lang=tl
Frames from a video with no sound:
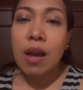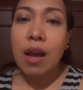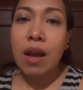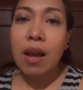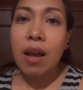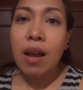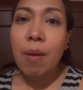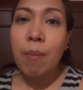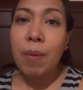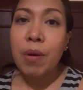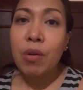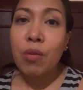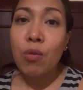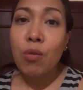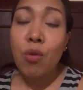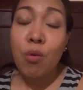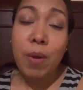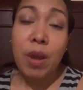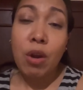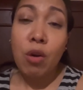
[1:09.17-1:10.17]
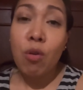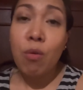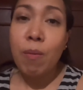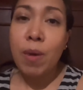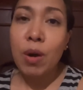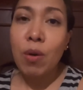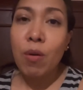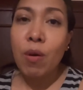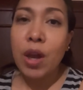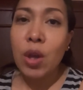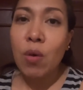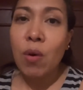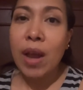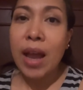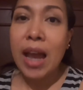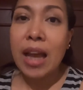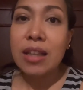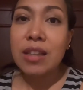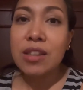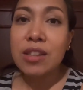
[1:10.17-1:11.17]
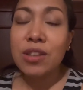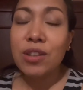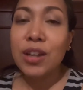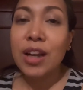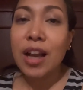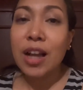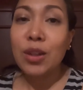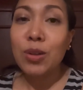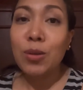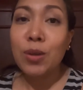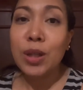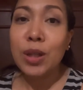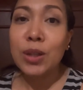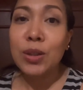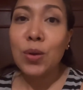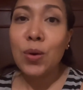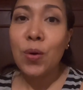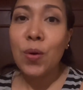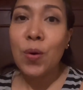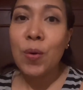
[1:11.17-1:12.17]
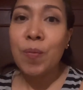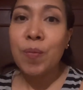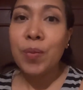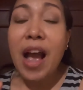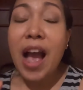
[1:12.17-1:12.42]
uh, kapag kung, may, kung meron kayong cancer na katulad ko,